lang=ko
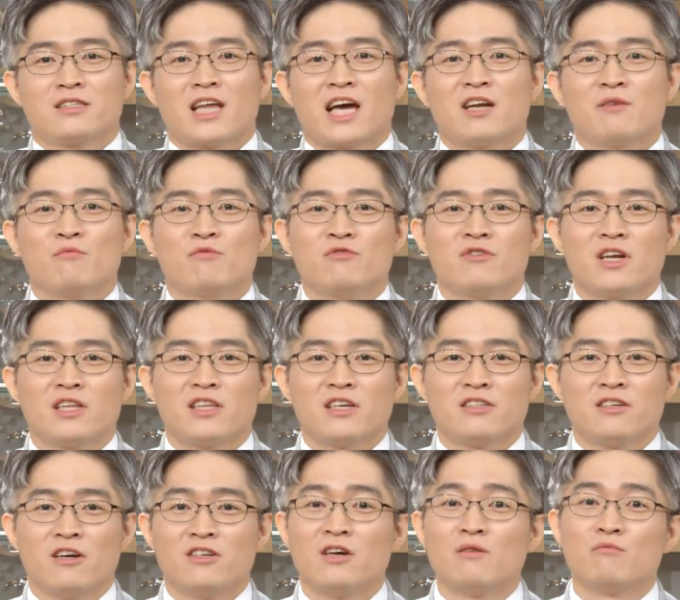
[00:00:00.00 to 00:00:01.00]
다른 분들한테
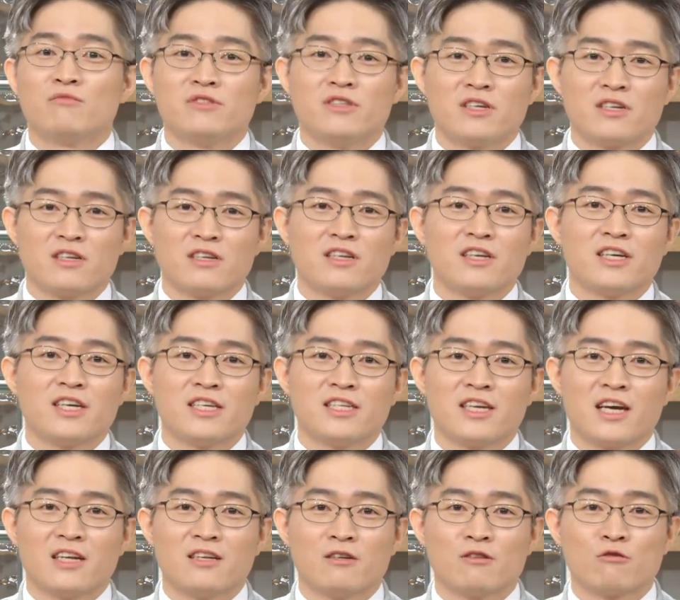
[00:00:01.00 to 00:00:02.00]
전혀 문제를
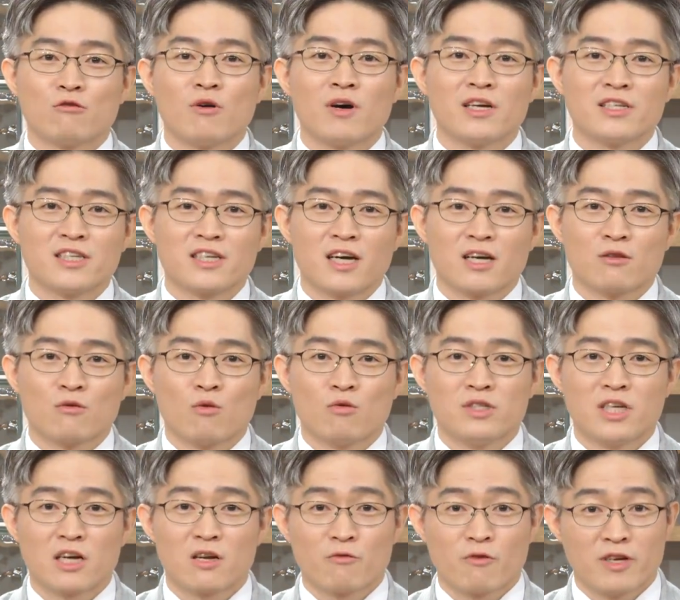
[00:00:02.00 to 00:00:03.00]
일으키지 않는 소화제가
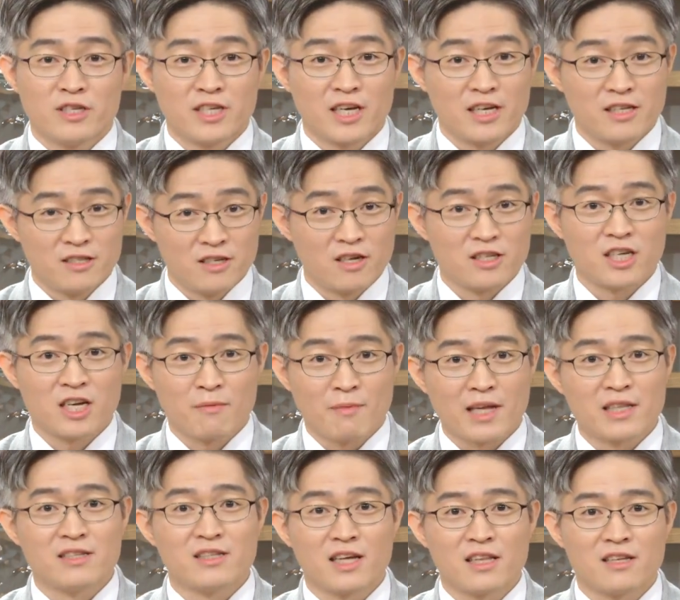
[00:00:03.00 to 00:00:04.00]
동작을 굉장히 느려지게
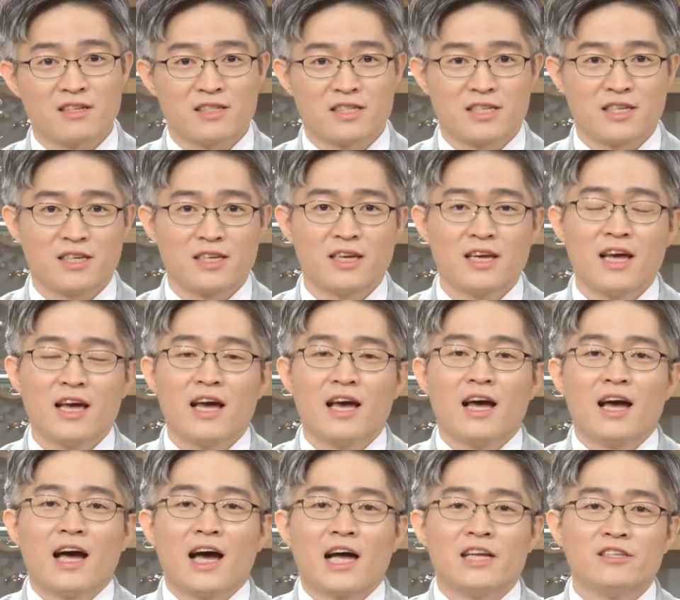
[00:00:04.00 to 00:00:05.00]
만든다든지 네.